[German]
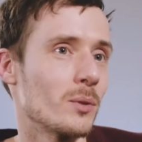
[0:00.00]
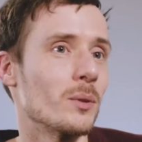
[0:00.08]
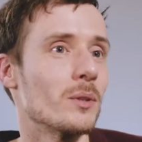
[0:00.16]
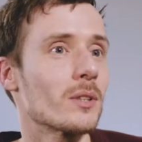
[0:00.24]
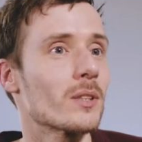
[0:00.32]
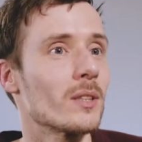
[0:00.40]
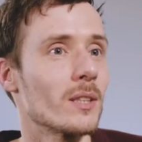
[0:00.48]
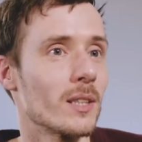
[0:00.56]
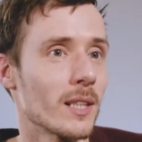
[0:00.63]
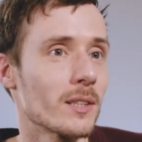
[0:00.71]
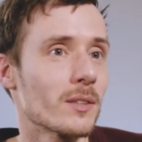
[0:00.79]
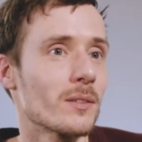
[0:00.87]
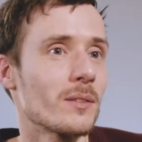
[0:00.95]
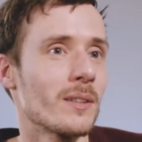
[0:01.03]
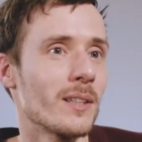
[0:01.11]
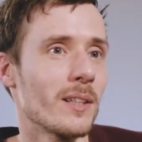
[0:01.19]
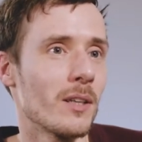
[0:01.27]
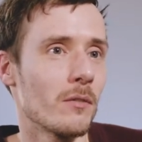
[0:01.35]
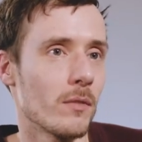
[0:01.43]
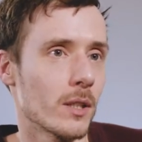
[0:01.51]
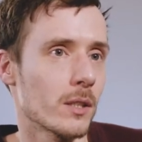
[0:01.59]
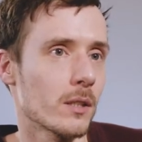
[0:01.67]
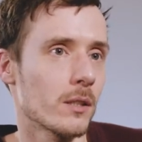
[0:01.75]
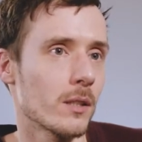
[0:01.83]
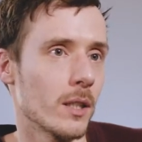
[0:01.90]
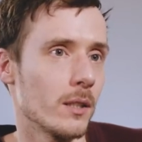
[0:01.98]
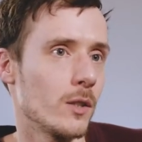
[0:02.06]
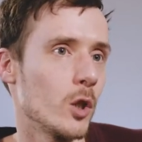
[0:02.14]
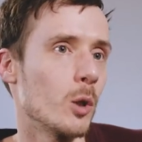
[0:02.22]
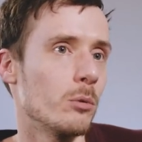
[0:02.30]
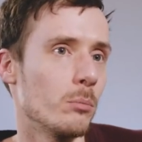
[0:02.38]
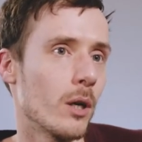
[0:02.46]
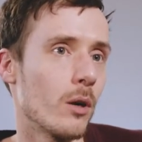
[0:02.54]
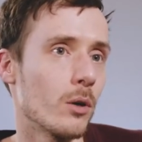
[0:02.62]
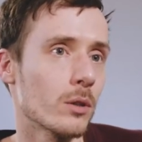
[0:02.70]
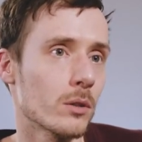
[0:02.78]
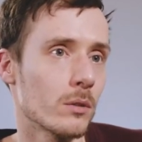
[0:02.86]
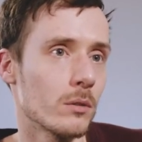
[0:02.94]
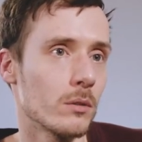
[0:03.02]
zugunsten dessen, was deine Zielgruppe braucht.